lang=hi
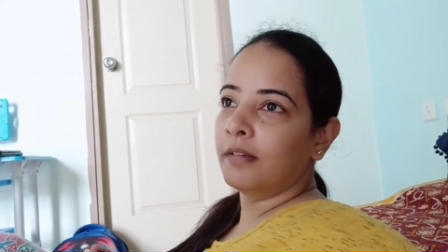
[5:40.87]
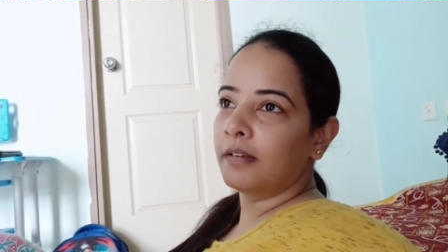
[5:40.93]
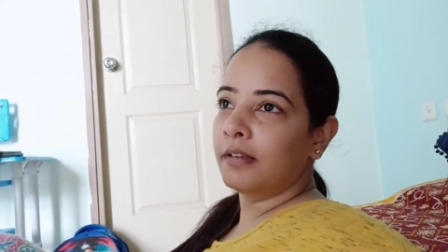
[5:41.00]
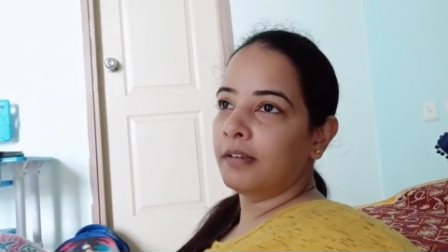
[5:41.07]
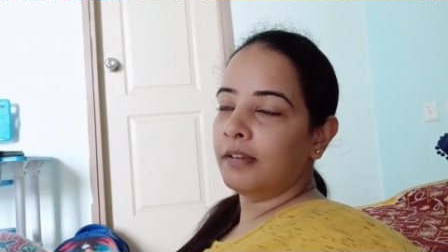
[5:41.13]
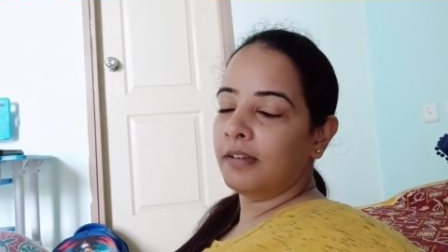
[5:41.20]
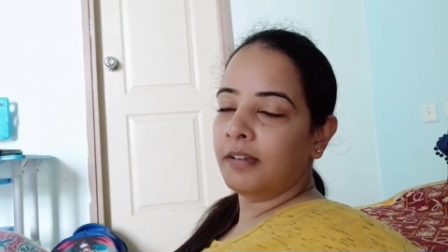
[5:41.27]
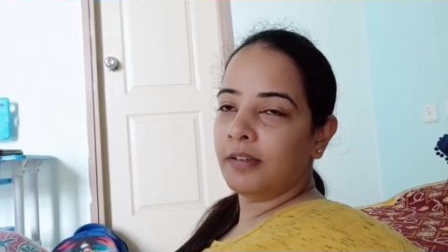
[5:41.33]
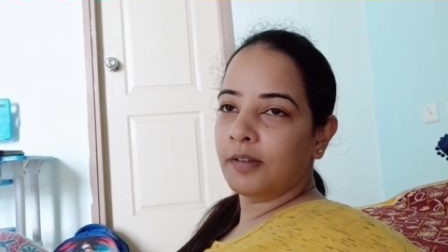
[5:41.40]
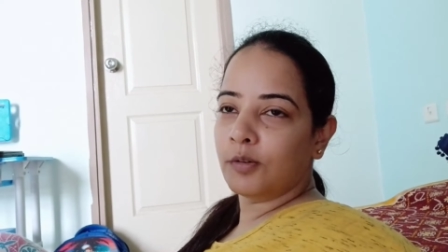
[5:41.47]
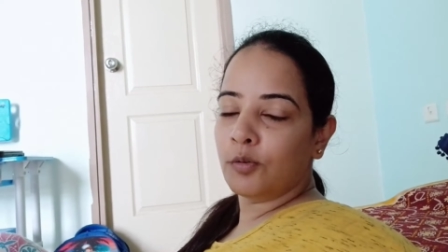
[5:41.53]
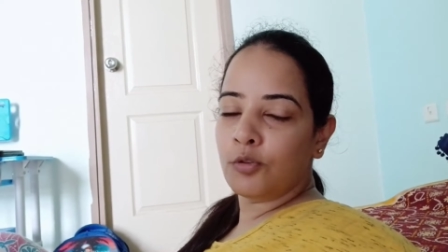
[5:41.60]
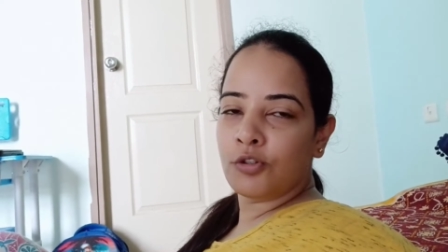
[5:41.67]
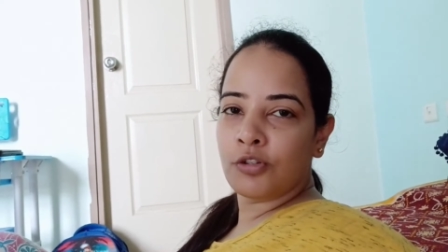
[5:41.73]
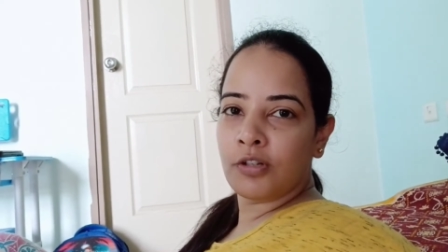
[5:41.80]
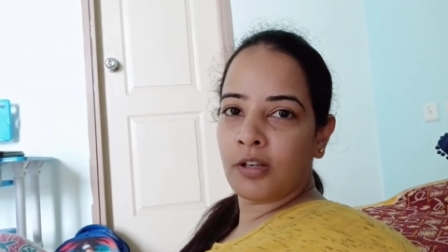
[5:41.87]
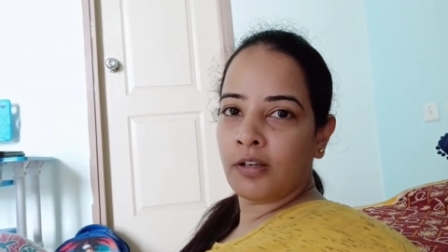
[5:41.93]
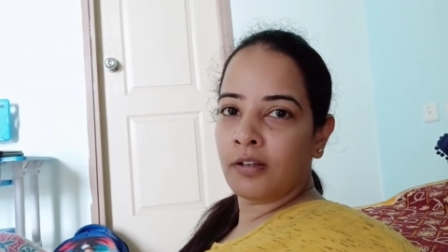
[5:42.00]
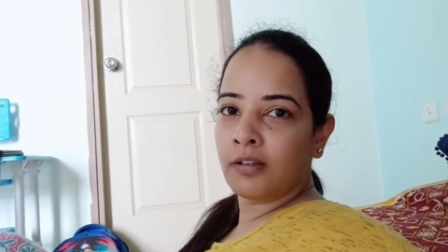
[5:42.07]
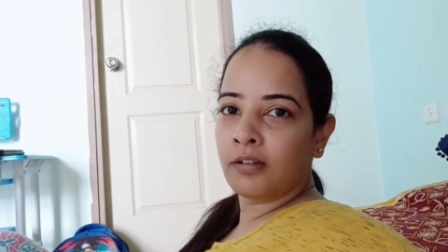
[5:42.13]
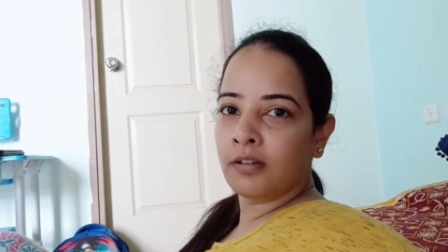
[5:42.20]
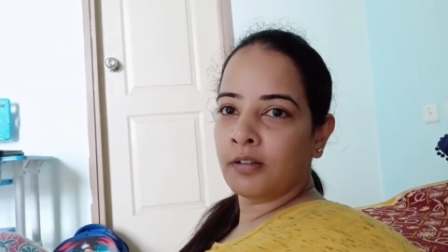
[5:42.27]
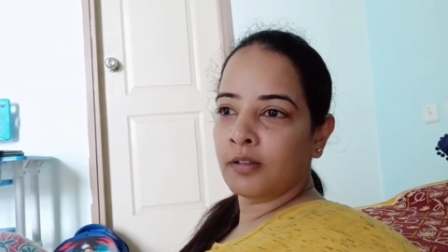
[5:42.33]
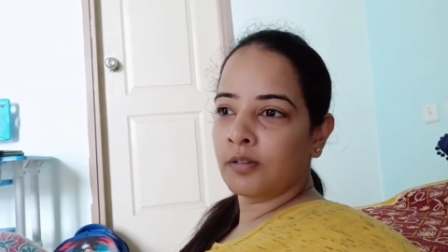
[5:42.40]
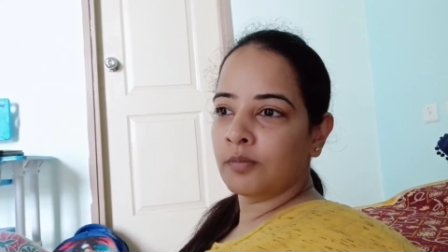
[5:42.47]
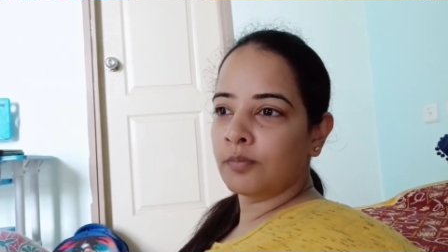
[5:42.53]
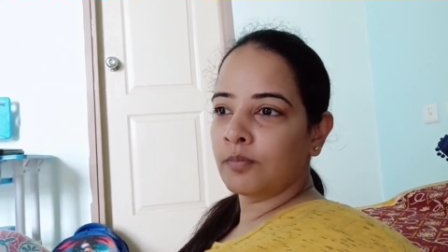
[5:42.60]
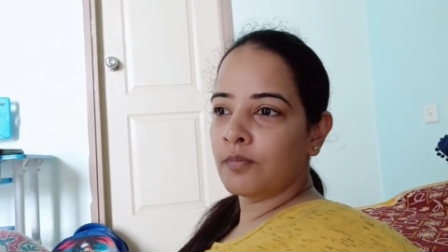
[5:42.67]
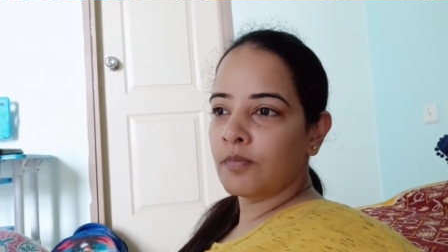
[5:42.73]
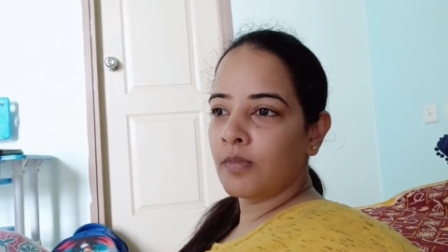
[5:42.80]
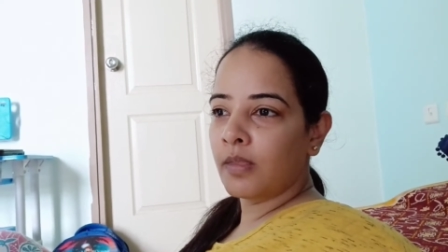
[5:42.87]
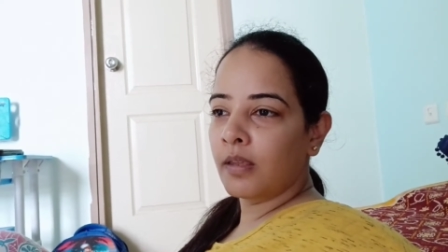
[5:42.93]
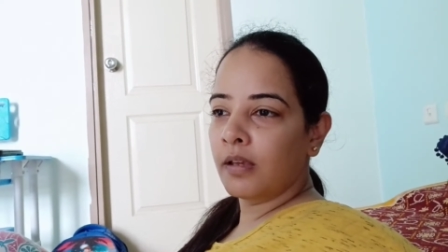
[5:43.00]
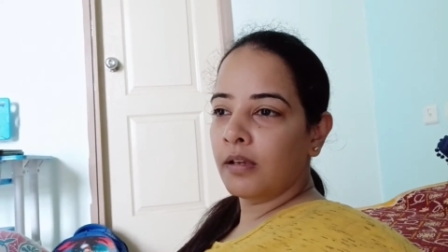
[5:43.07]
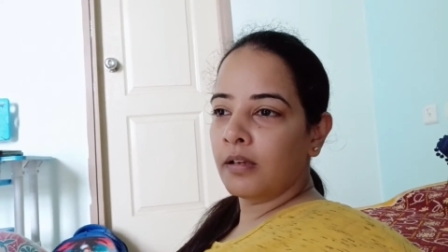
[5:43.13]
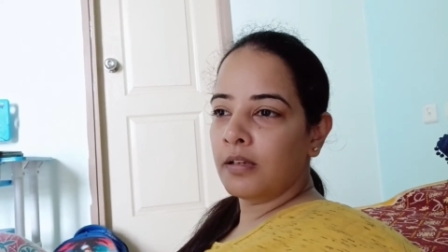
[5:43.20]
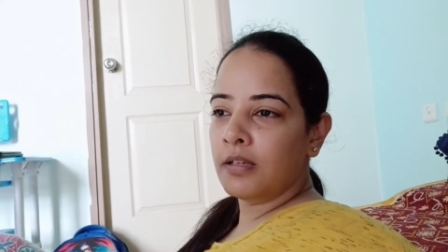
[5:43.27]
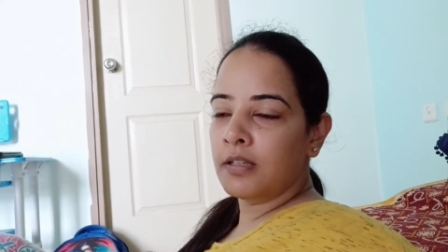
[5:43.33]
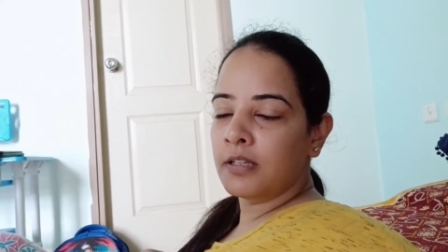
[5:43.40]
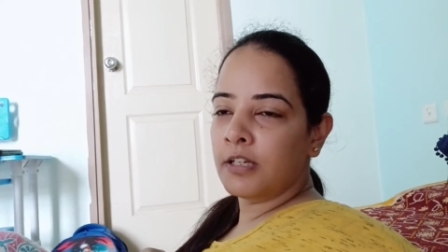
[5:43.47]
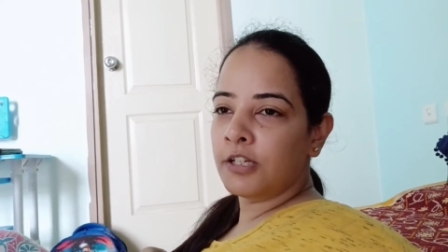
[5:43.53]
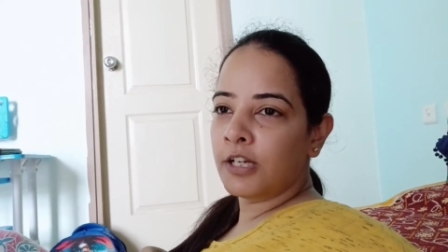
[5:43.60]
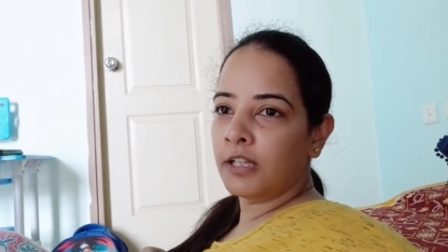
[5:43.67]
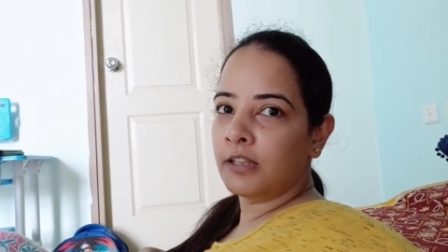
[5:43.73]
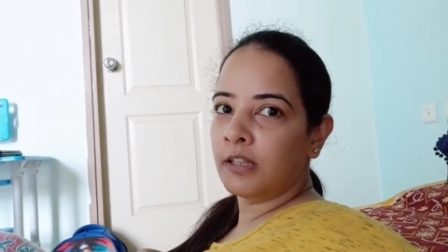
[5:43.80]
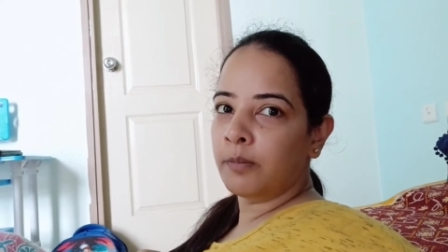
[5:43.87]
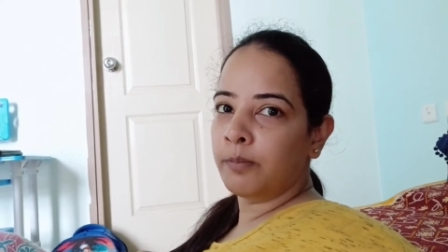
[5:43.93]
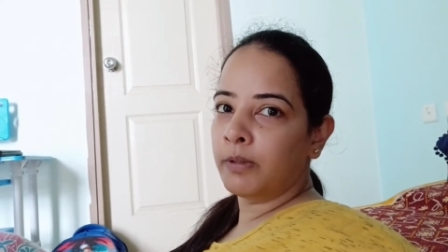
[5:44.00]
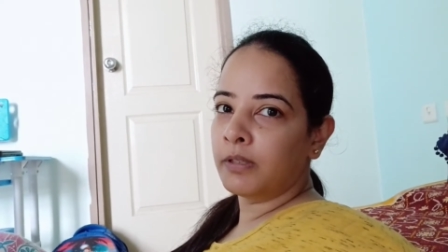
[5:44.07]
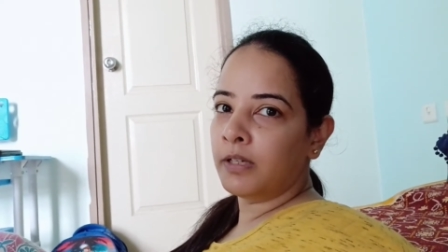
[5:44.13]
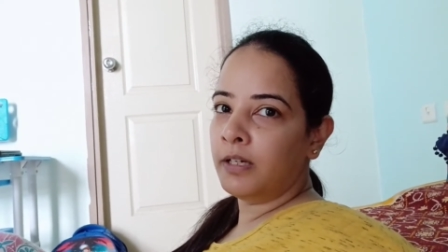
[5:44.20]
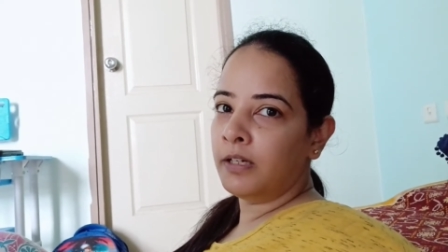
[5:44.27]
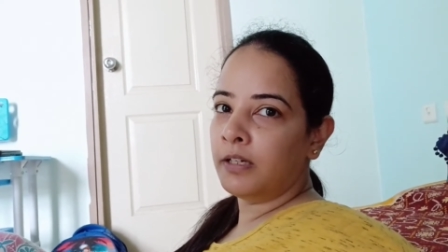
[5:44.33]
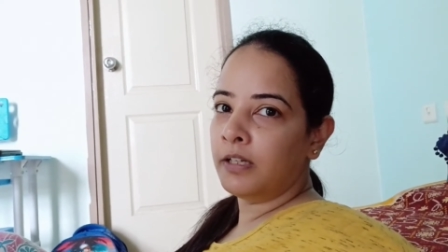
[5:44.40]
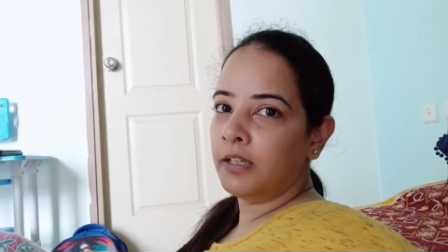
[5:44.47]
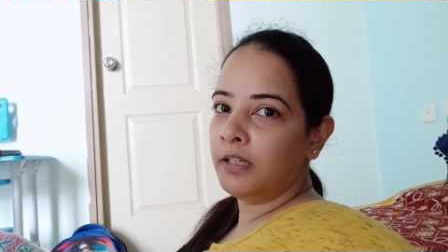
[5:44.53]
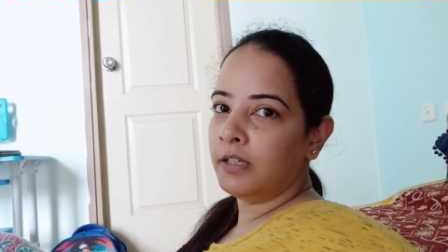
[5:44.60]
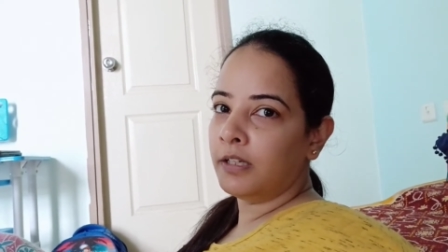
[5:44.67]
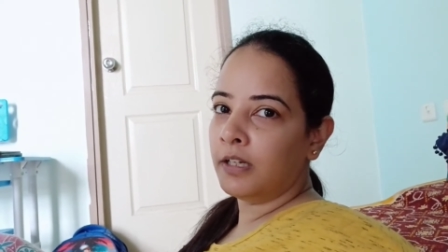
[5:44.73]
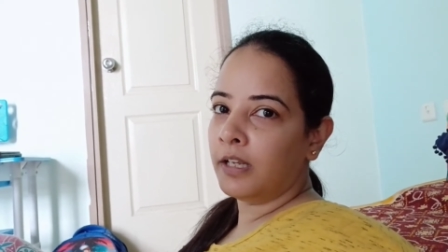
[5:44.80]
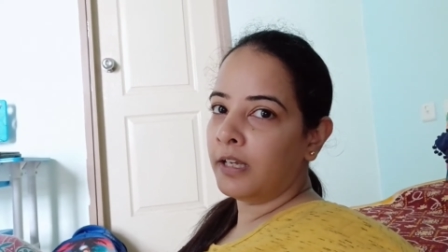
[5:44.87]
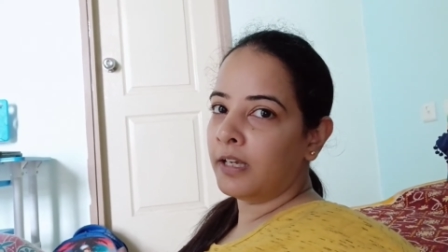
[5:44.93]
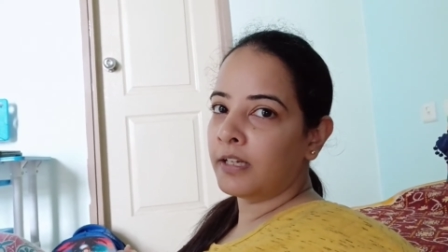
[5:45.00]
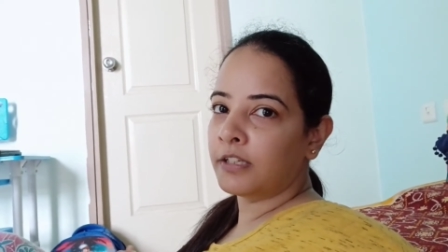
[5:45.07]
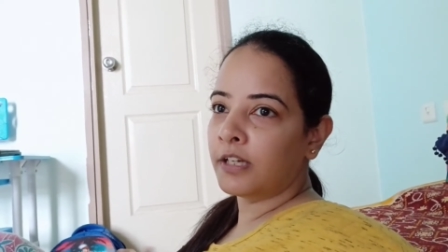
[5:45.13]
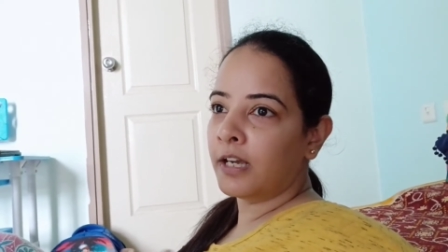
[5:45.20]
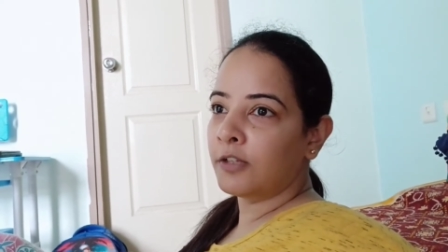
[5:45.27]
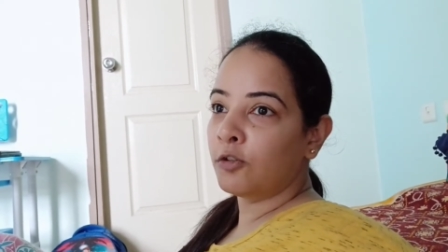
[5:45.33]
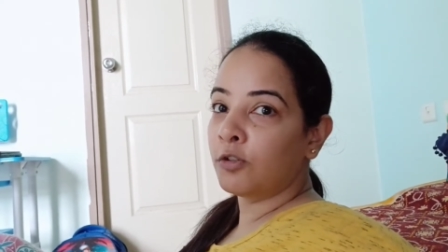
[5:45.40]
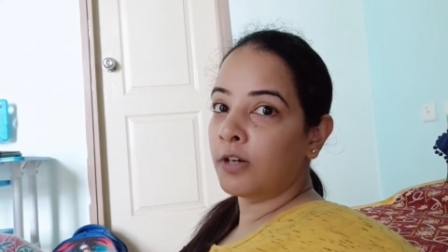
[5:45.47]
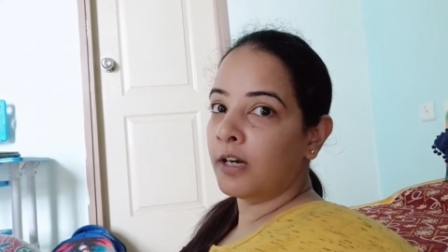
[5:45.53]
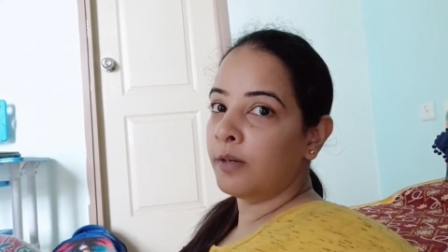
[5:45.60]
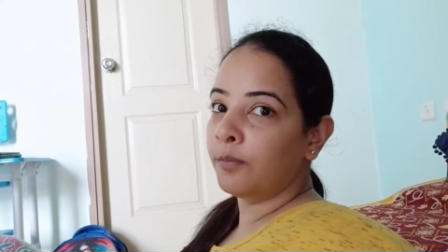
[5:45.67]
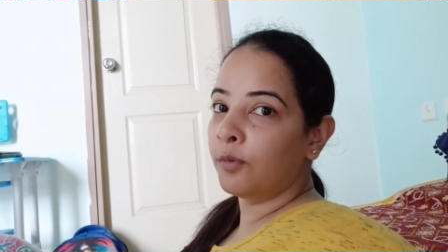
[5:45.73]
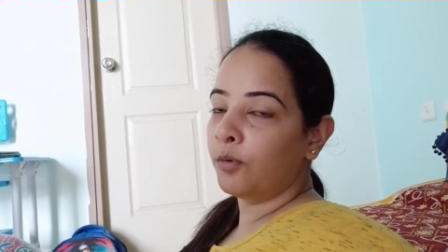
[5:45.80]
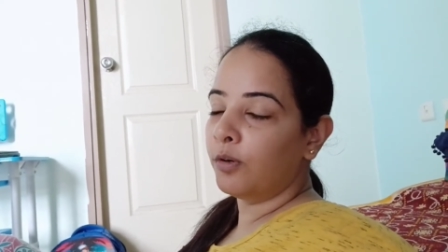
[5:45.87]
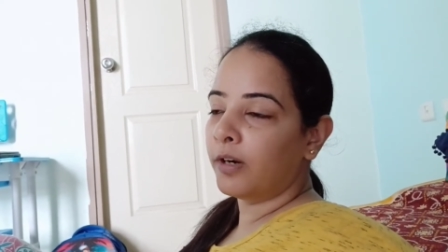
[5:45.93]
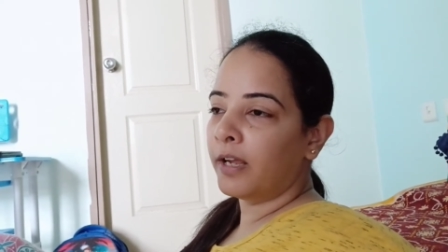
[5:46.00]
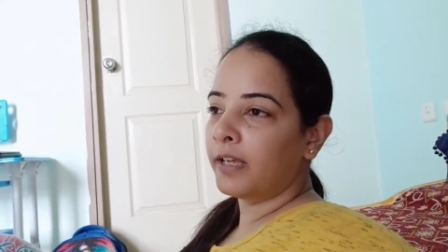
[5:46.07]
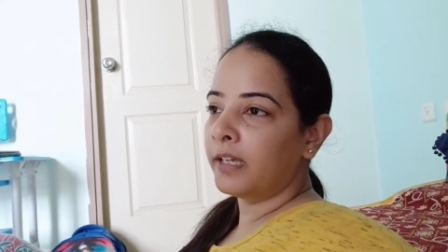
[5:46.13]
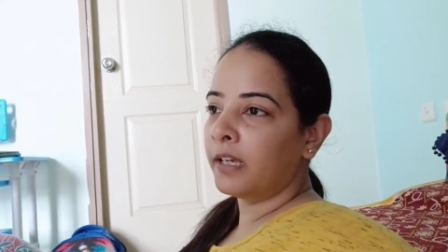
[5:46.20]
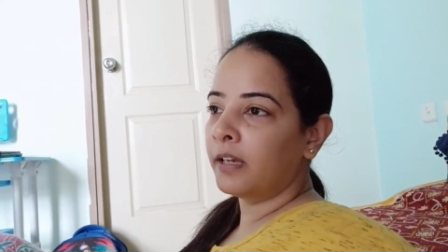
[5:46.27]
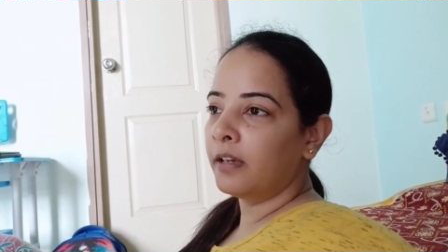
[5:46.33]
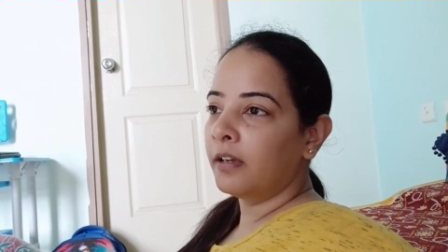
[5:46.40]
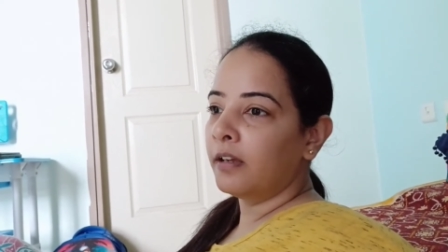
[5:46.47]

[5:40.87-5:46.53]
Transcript: कि कुछ ना आ, इसकी शायद तबीयत कहीं ठीक नहीं है शायद जो ठंड बोल रहा है ये